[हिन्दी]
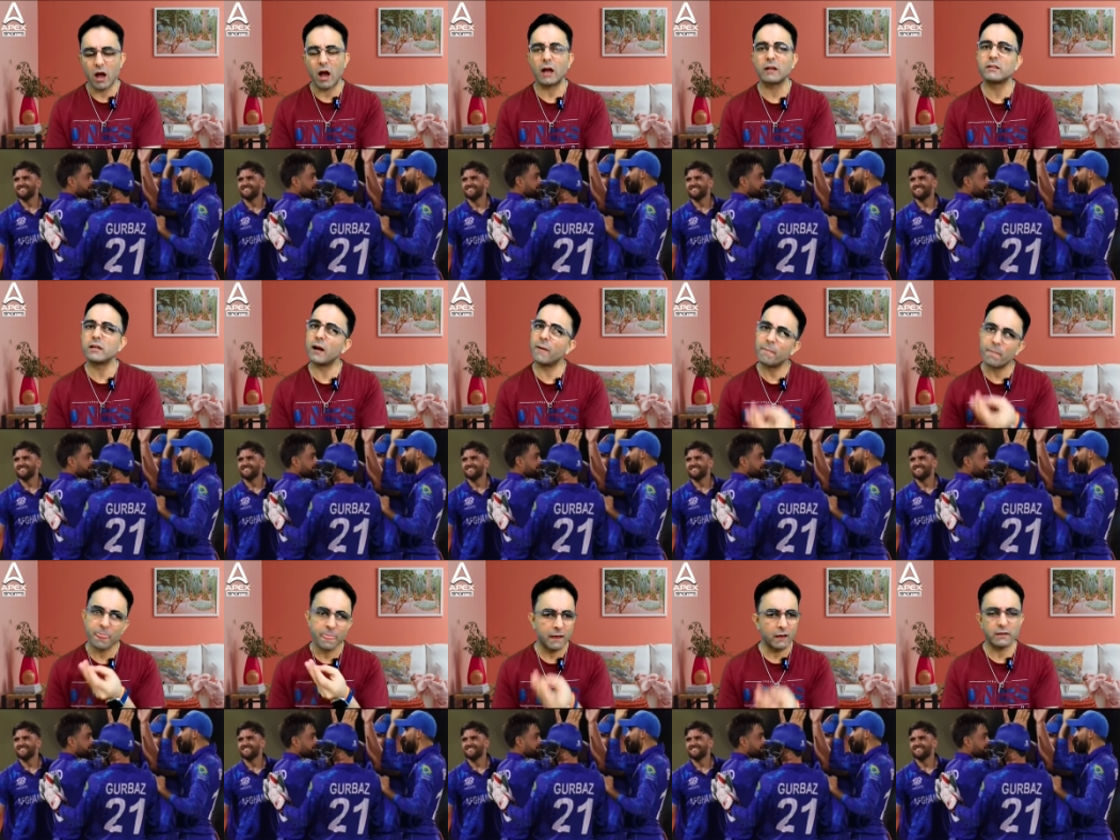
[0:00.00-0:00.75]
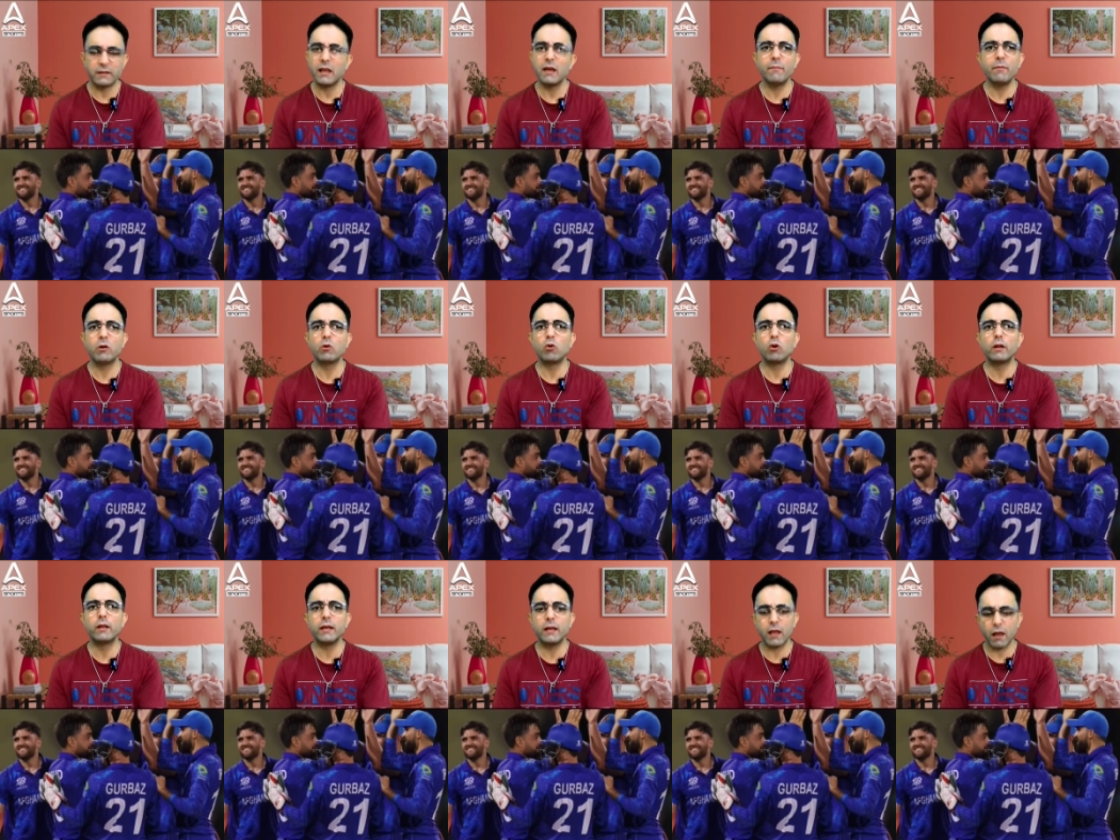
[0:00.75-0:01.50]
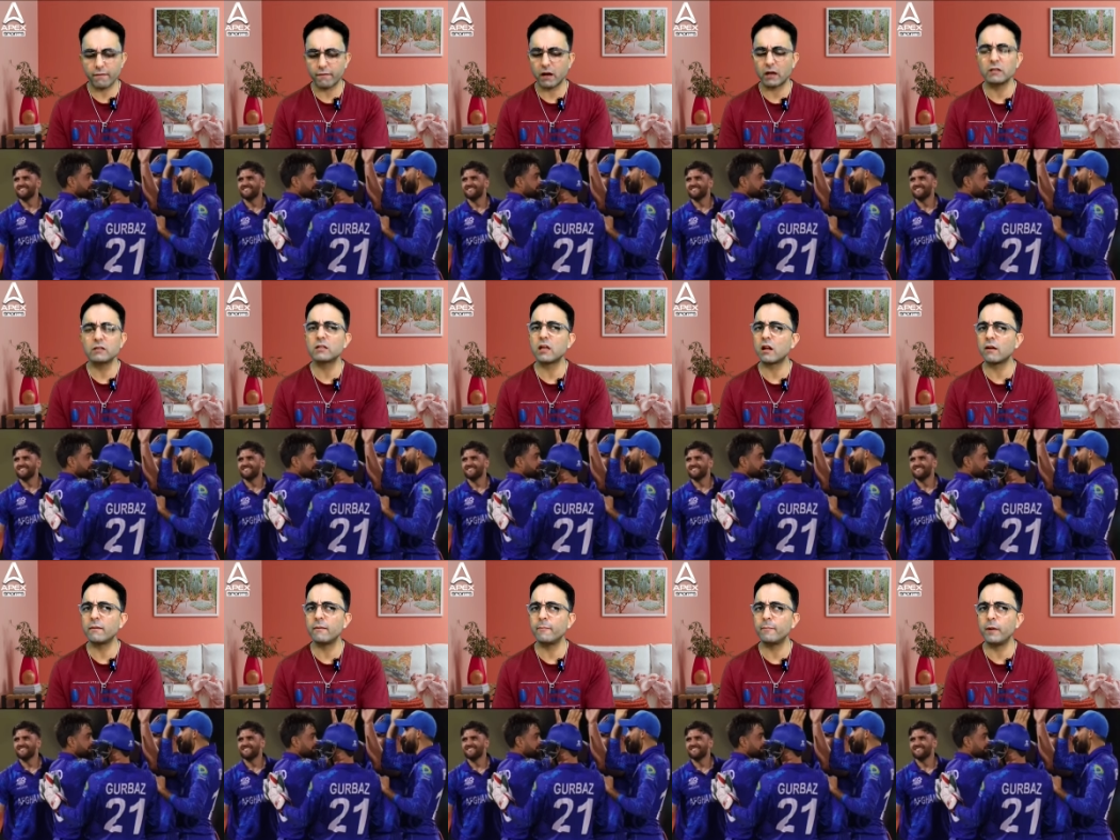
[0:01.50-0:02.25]
अच्छा ये बिल्कुल ठीक है
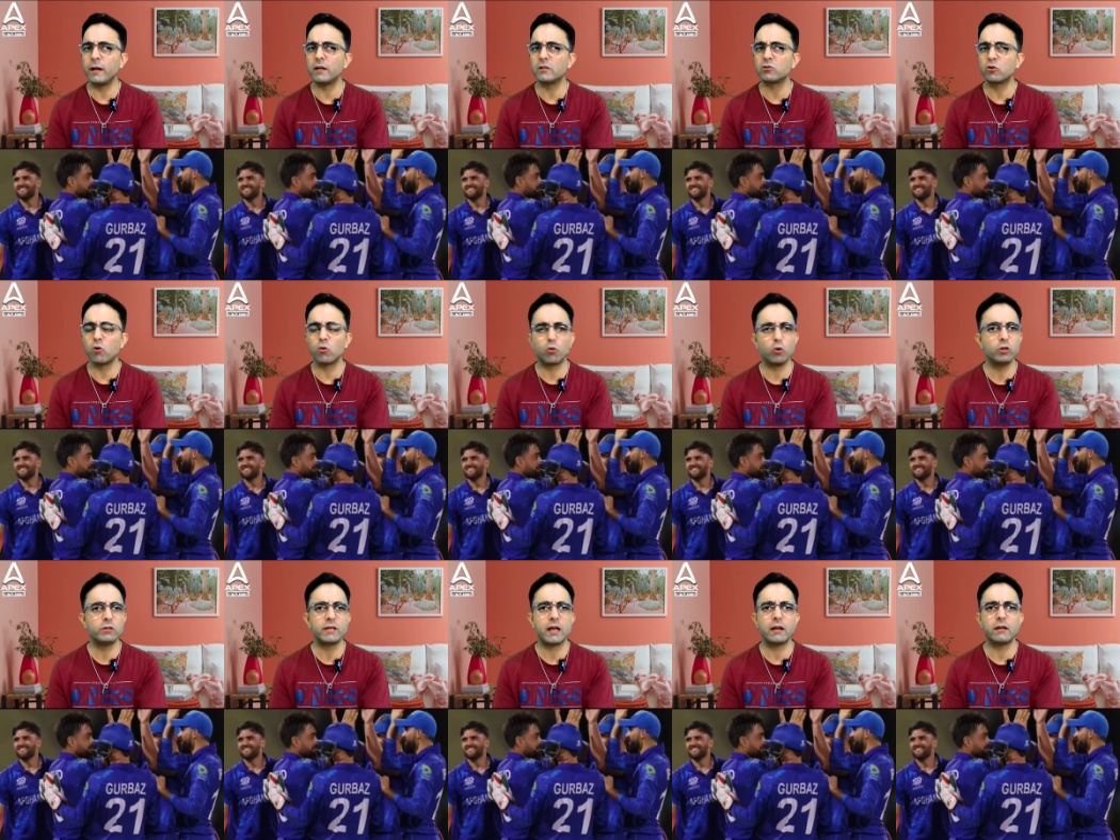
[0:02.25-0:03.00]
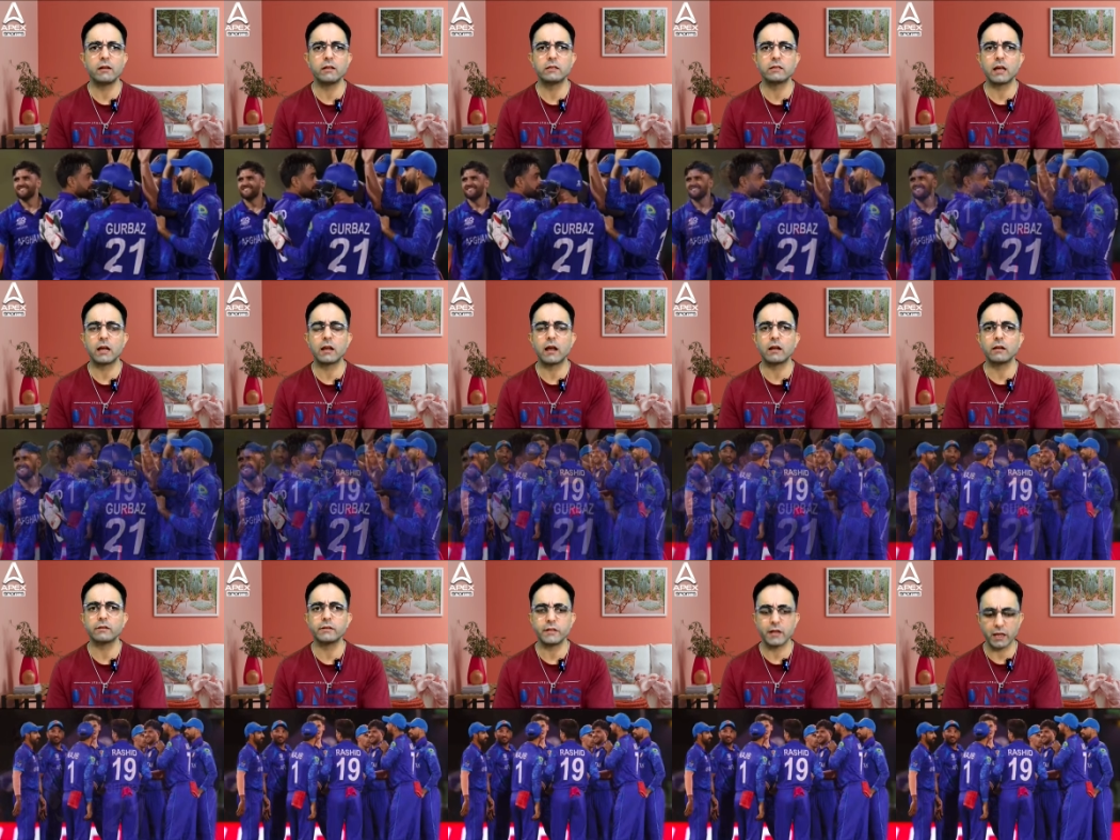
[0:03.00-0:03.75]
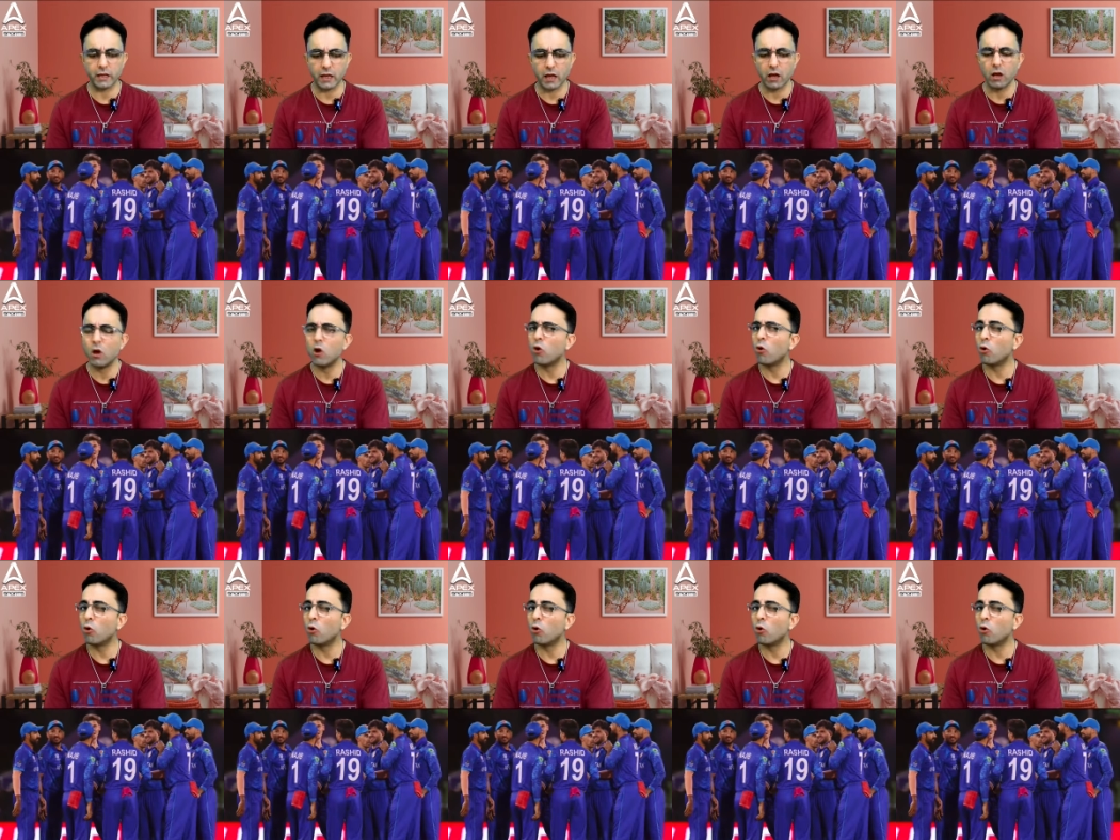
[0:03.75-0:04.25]
अफगानिस्तान के प्लेयर्स को कोई सैलरीज का लालच नहीं है